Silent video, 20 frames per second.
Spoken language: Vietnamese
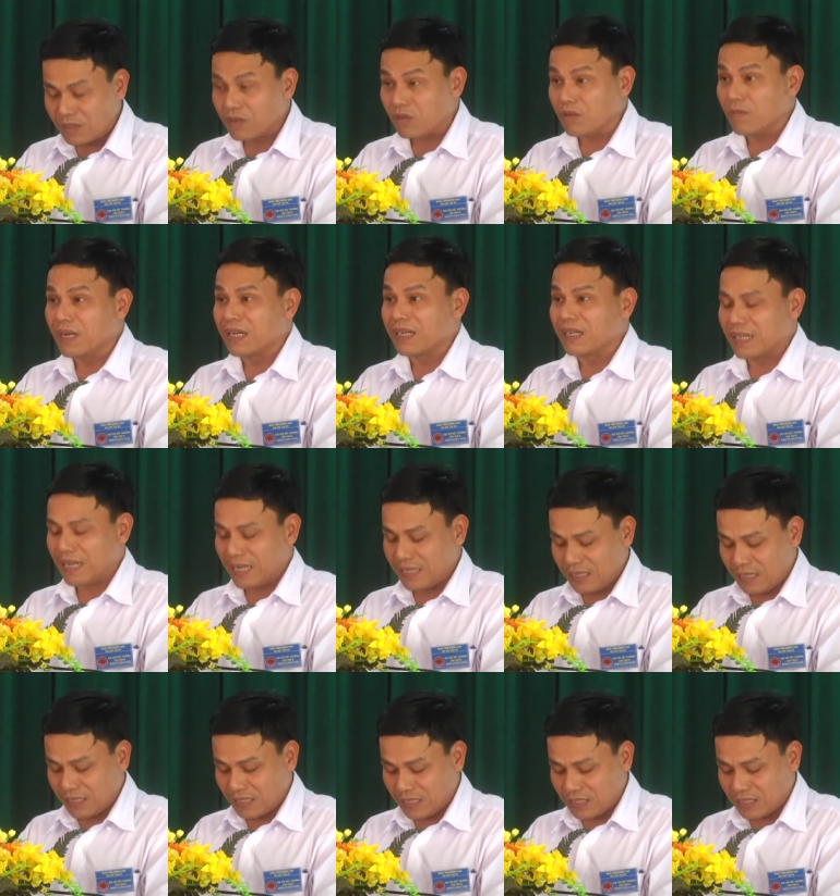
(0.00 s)
của mình trên
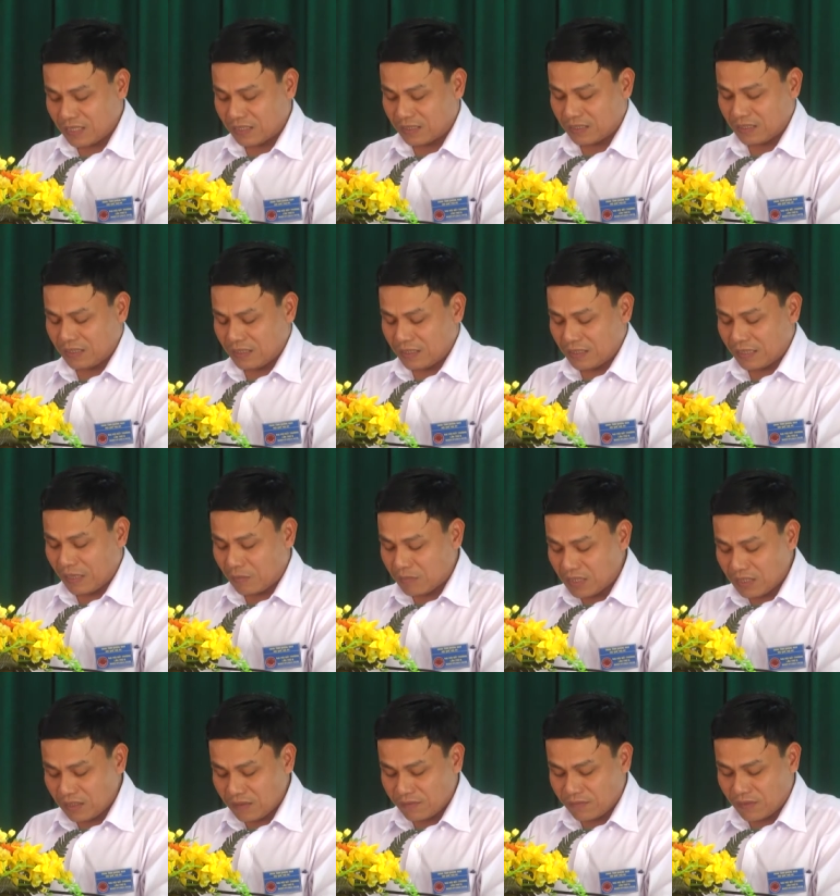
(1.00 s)
thị trường trong
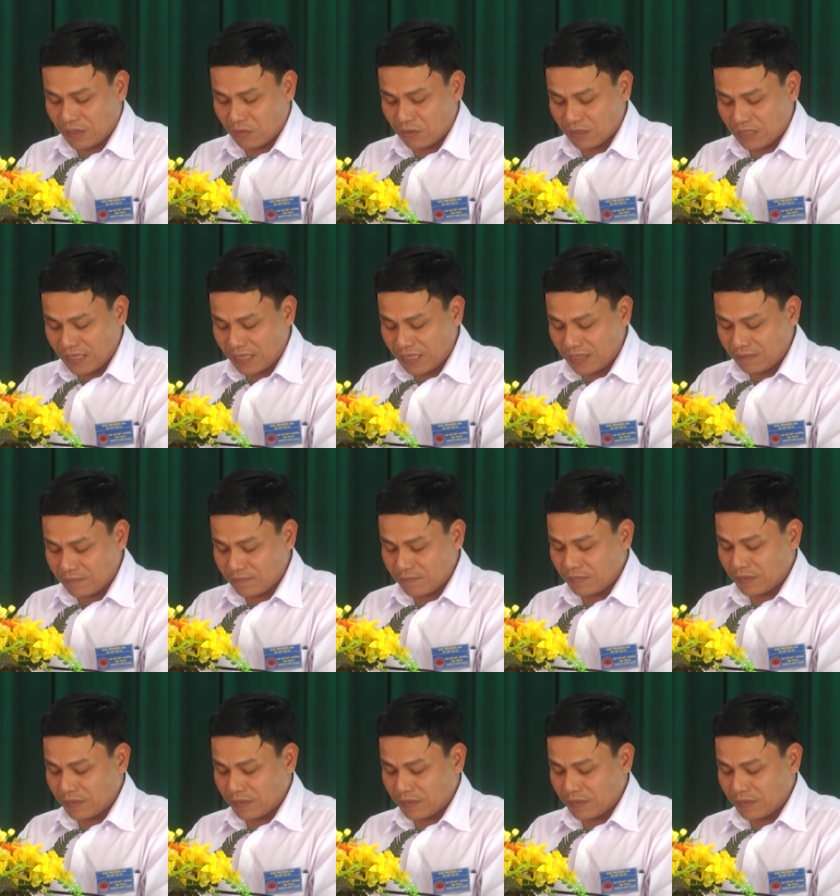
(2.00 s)
nước và quốc tế